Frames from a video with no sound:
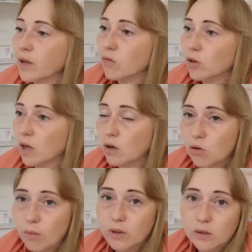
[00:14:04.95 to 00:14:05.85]
Вот, а
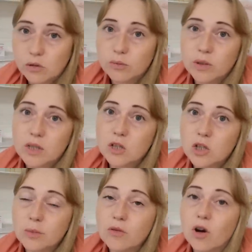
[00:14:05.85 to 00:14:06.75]
гром это вот мы
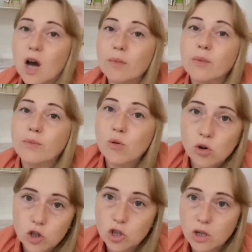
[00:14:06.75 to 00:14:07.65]
слышим его как бы
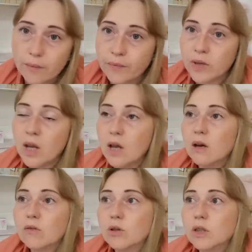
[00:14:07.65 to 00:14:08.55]
позже.
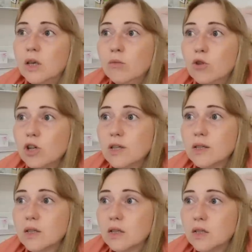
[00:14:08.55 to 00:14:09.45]
Вот, и
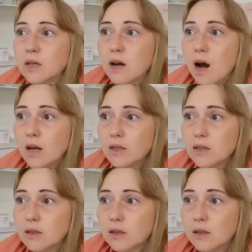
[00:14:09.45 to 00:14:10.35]
можно
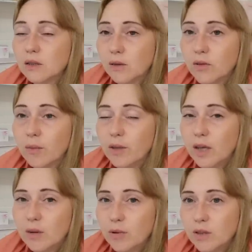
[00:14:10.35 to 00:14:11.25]
засекать, э, там в
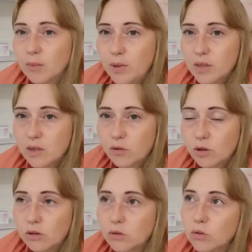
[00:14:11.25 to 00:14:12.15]
комментарии было написано,
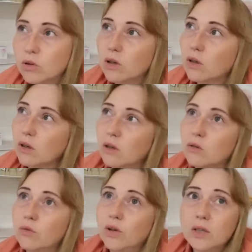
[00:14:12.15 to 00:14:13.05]
вот э,
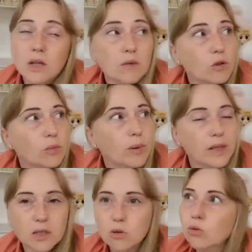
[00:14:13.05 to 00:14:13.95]
увидели, вот
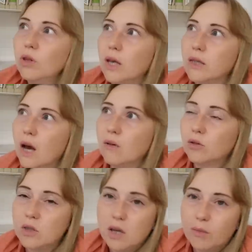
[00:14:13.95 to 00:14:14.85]
блеснуло, да,
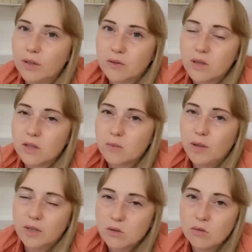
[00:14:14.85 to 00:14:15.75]
вот небо осветилось,
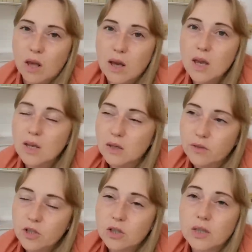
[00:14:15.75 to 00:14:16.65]
блеснуло,
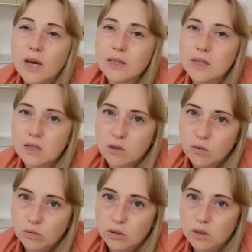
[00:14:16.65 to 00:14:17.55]
и вы считаете
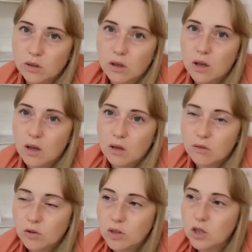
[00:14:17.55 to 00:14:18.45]
секунды.
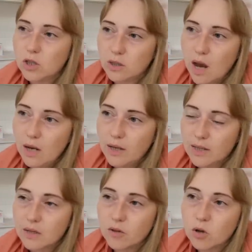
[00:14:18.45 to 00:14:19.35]
Вот досчитали,
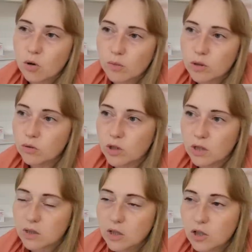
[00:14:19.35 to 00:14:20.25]
если вы гром
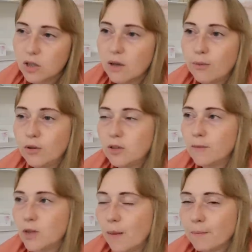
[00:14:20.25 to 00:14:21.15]
слушаете, слышите,
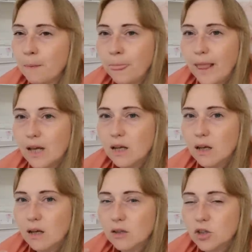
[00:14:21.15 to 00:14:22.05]
допустим, там,
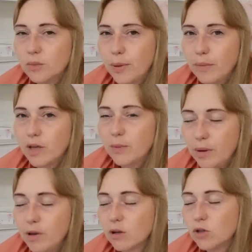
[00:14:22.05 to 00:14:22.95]
э, при, к
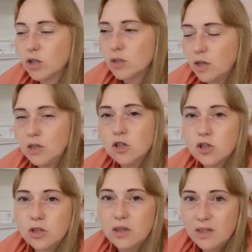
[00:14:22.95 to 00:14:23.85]
примеру, через
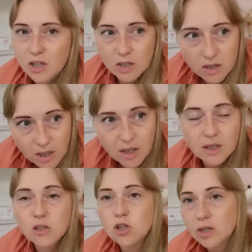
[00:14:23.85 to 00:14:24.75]
30, через
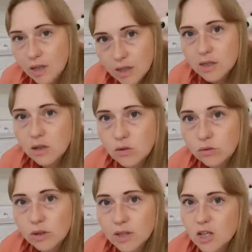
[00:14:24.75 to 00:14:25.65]
3-4
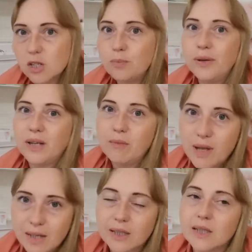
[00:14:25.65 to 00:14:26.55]
секунды, значит,
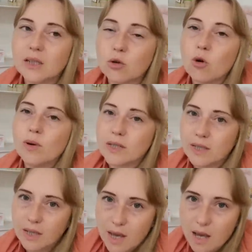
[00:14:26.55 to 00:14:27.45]
примерно на таком
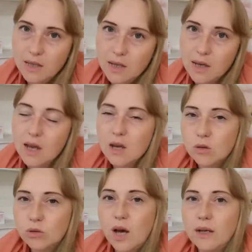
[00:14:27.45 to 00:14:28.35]
расстоянии
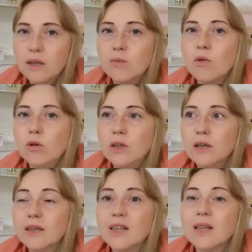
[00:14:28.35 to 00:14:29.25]
ударила
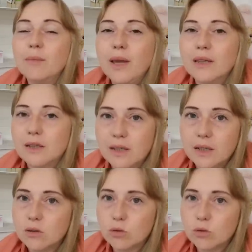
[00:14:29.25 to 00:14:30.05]
молния, километры.